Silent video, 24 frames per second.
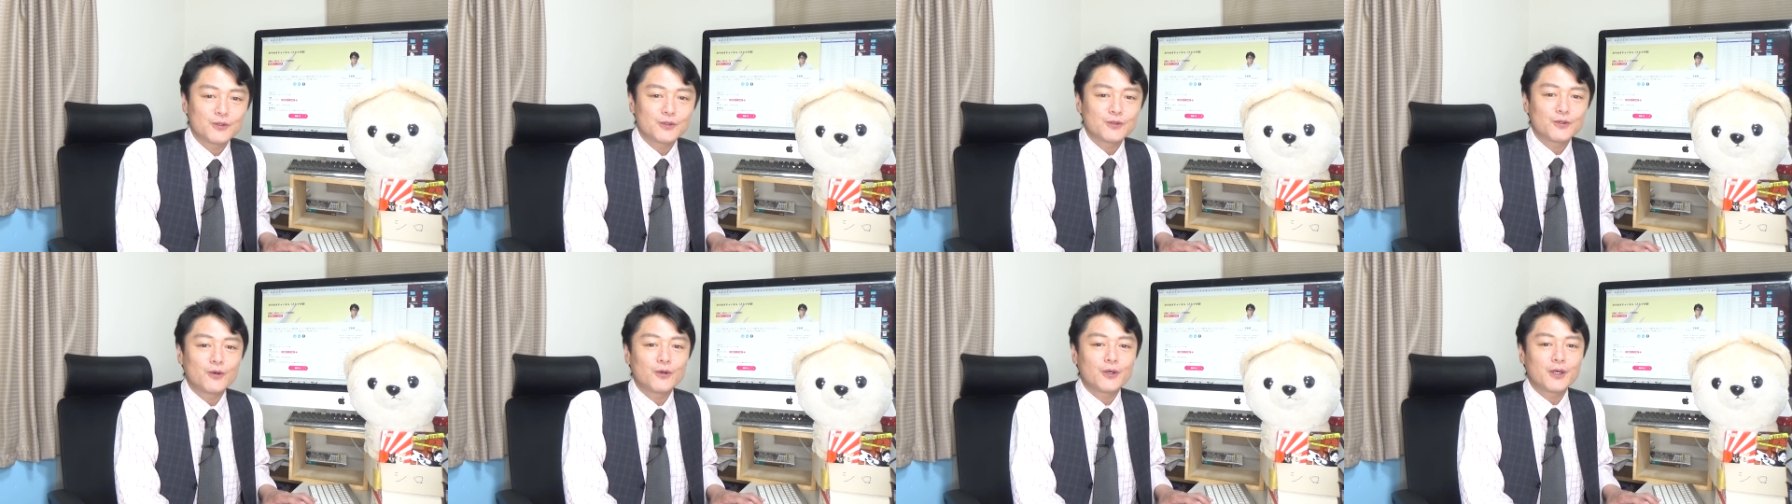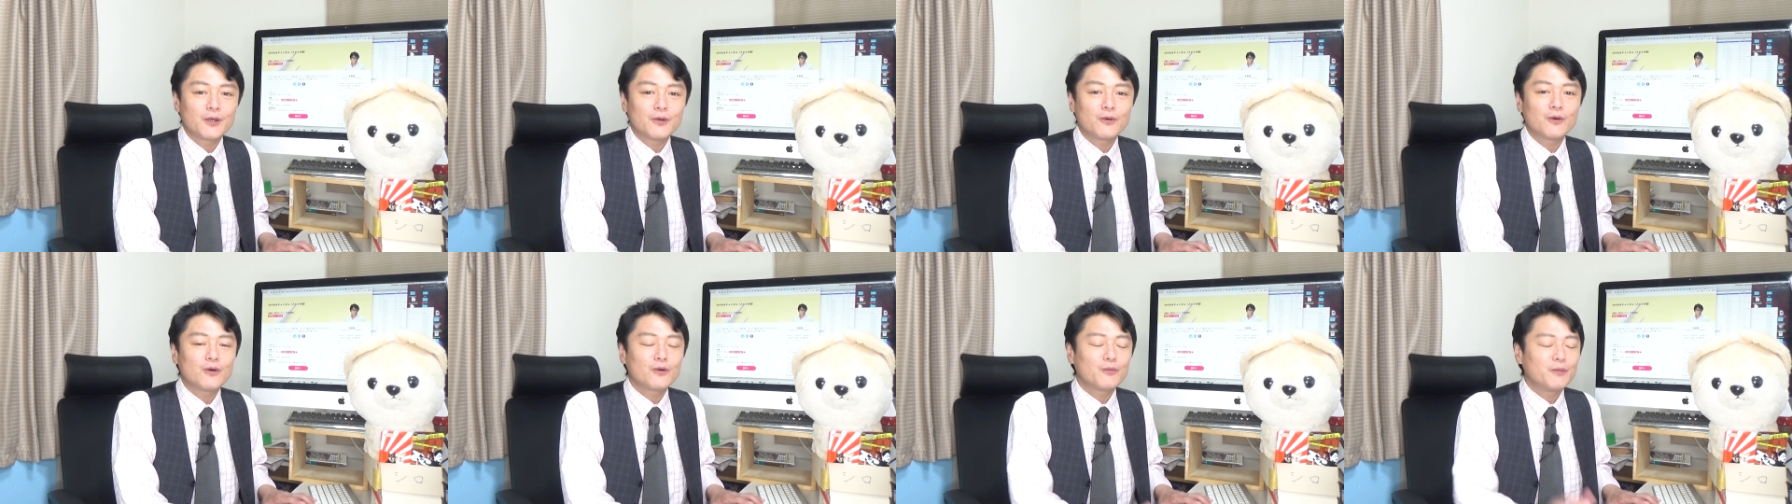う
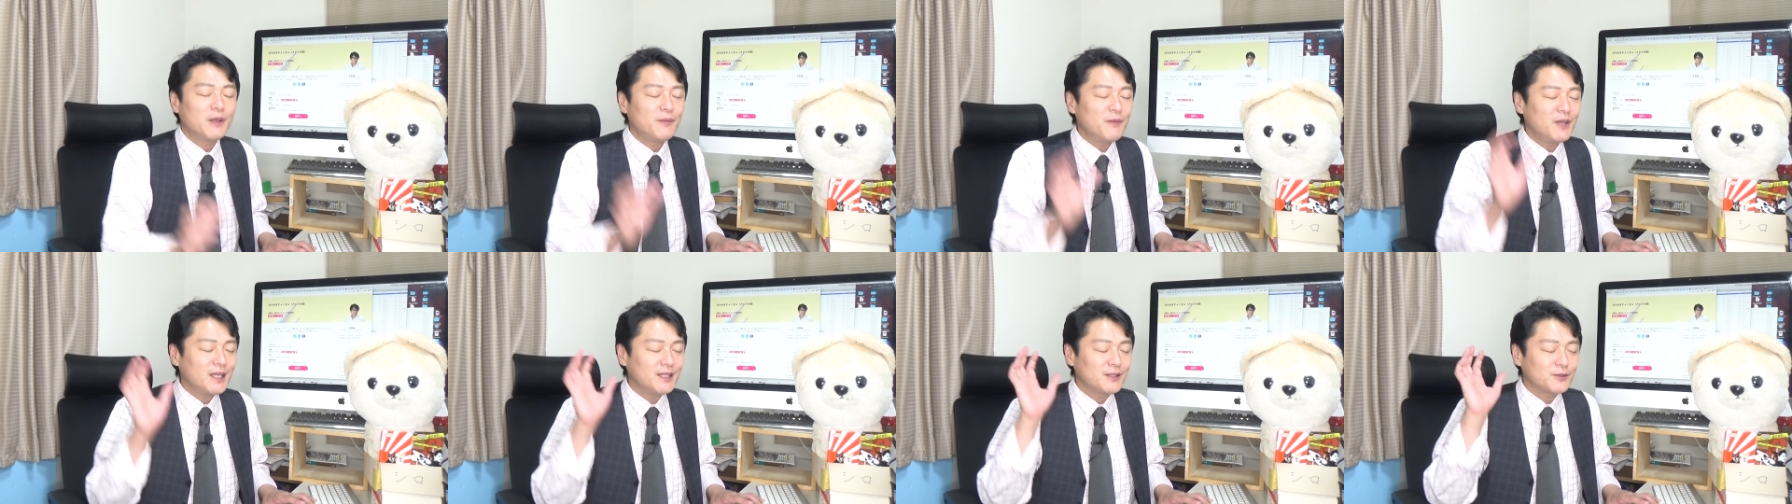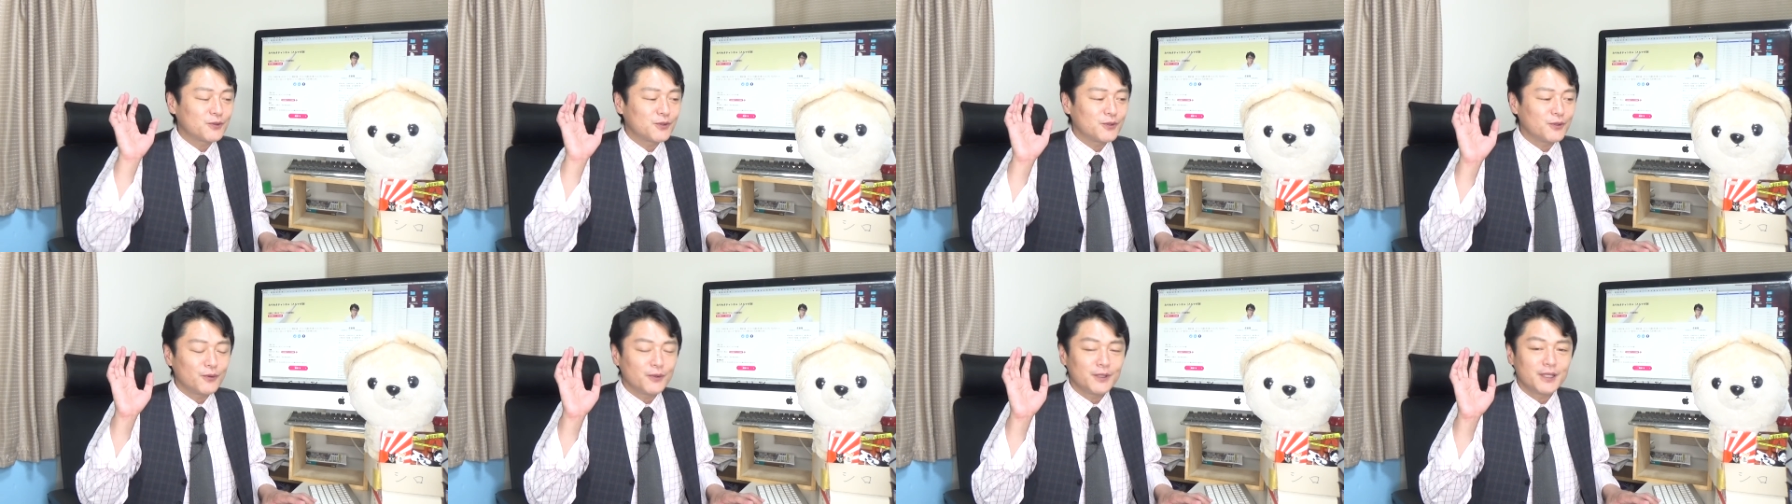声を耳に
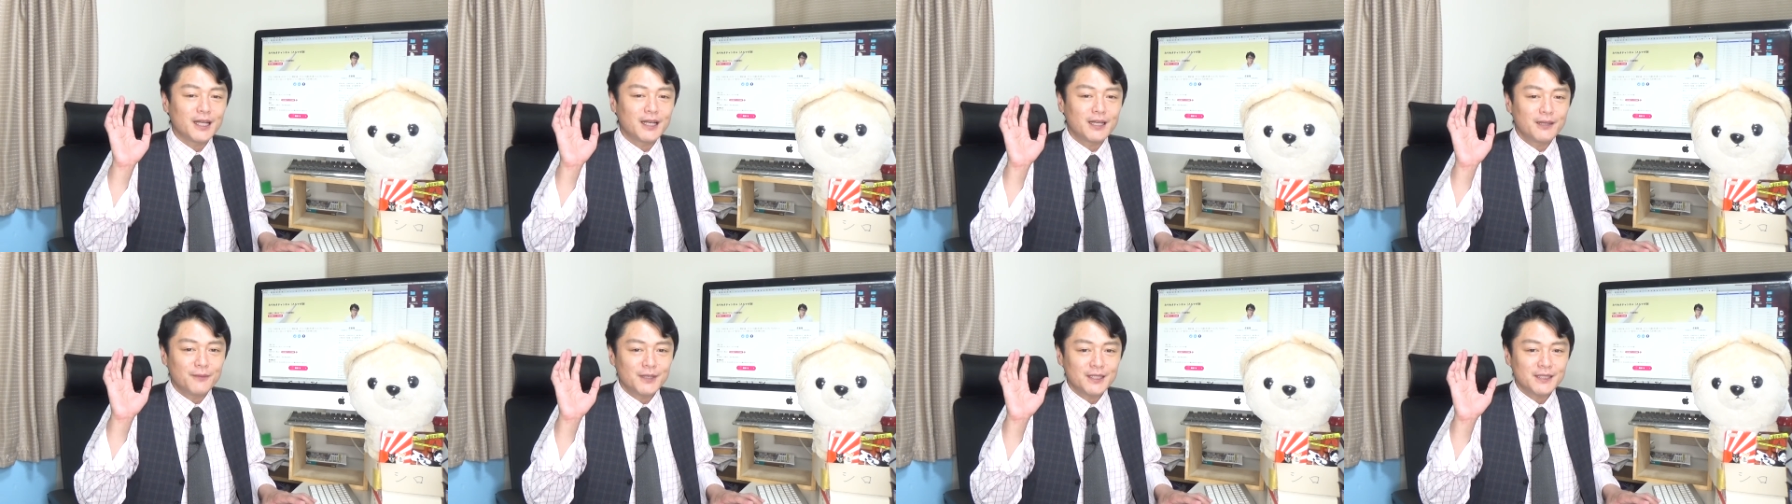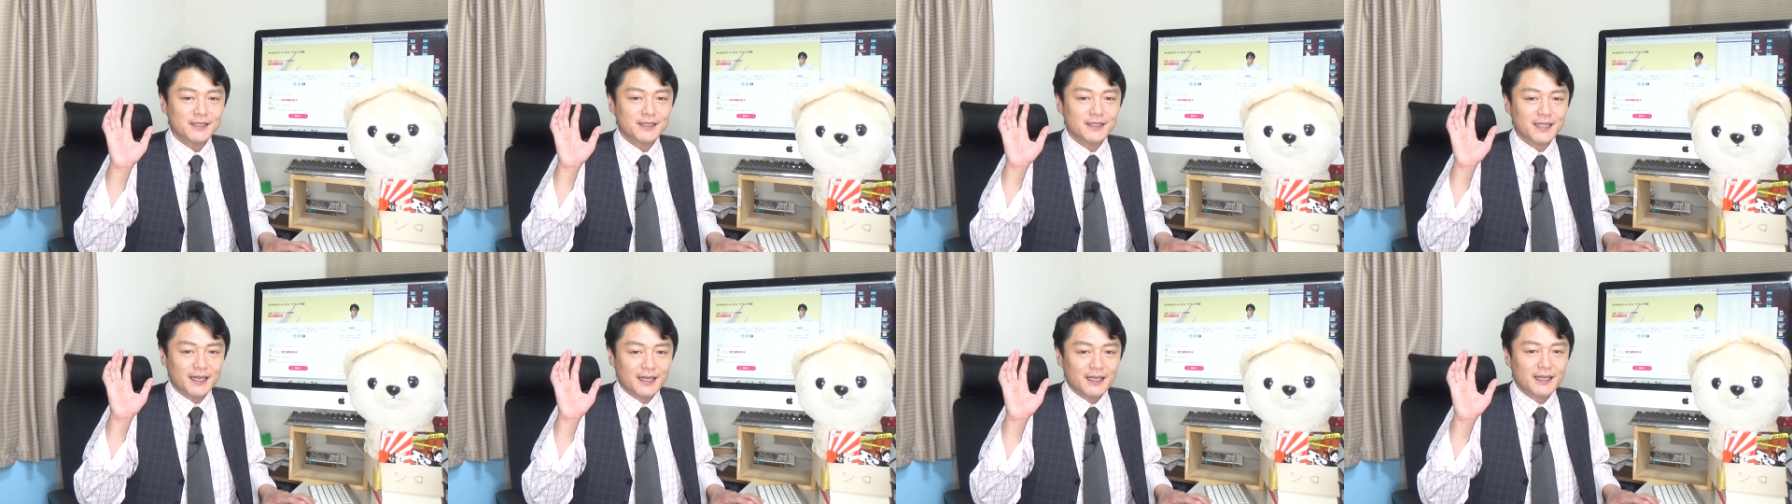するようになりま
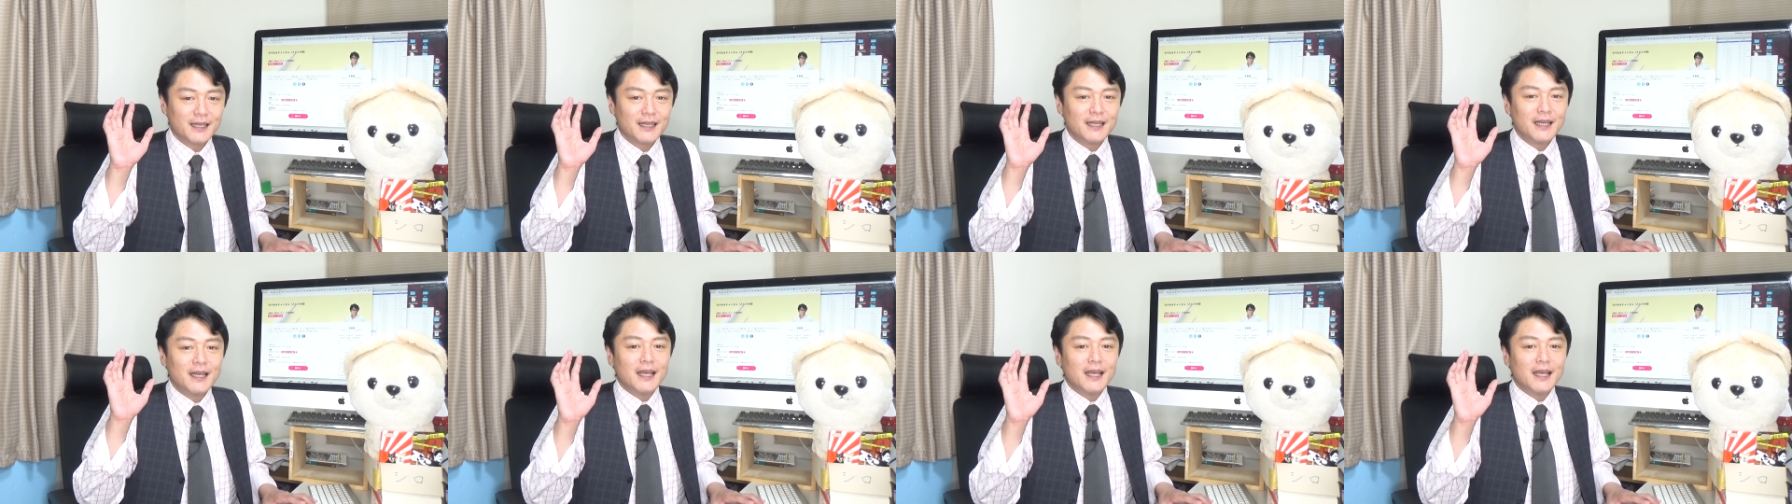した、